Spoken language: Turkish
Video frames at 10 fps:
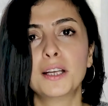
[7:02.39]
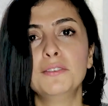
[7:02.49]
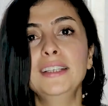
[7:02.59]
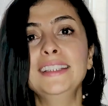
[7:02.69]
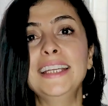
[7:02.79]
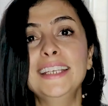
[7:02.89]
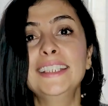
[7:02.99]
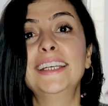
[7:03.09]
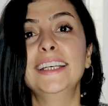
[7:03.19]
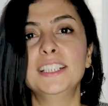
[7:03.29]
ve neyi
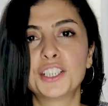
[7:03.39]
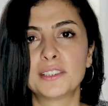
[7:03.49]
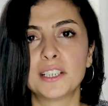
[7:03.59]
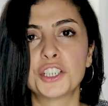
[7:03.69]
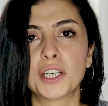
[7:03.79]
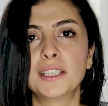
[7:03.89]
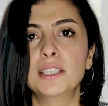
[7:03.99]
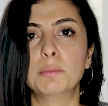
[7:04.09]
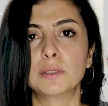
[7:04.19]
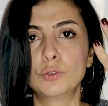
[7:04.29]
geliştirecek gibi